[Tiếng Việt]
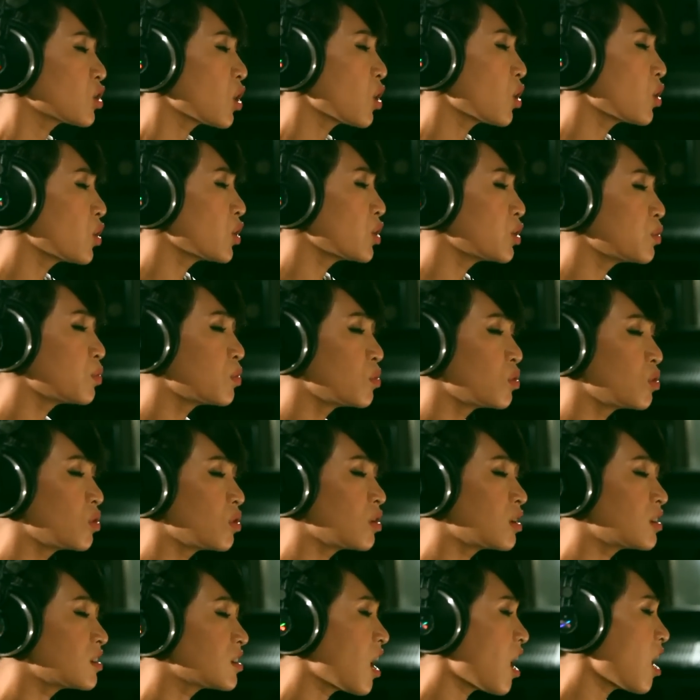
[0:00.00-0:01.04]
ngồi
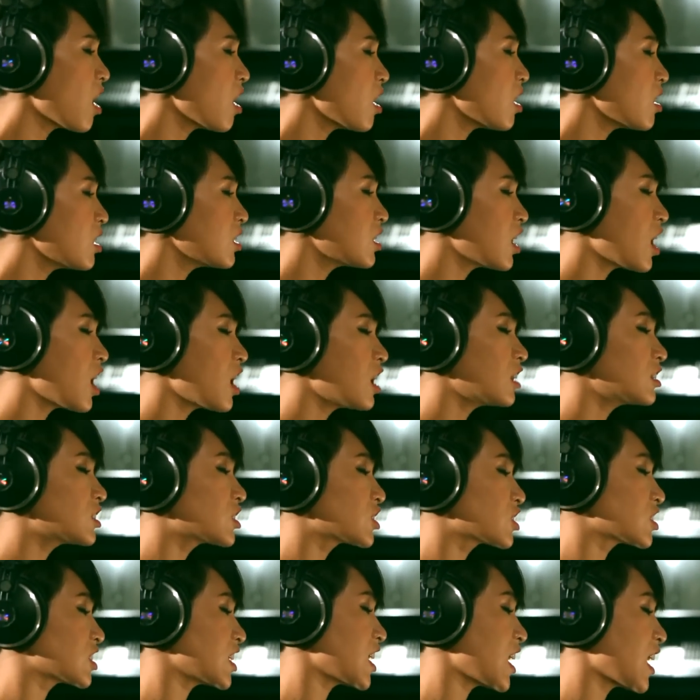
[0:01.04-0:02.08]
buồn ngó gót
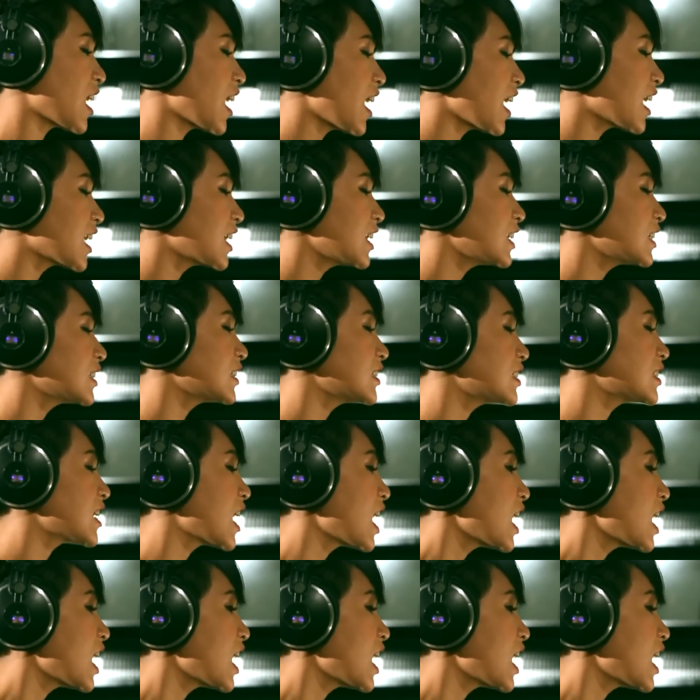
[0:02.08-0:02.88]
sen